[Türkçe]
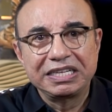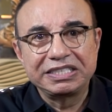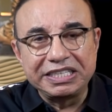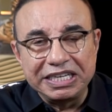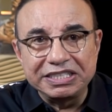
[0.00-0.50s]

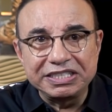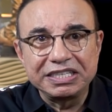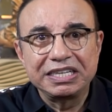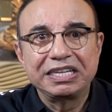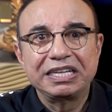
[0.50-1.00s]
Siz
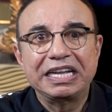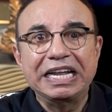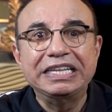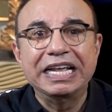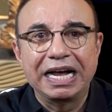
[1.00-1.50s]

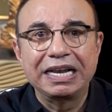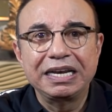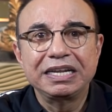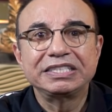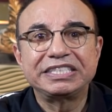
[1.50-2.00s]
ideal
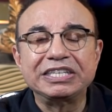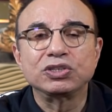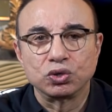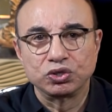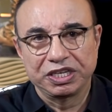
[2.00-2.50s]

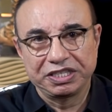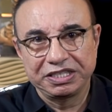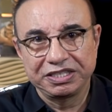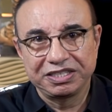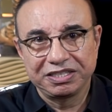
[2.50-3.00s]
siz
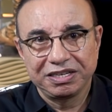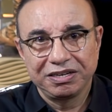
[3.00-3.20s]
olacaksınız.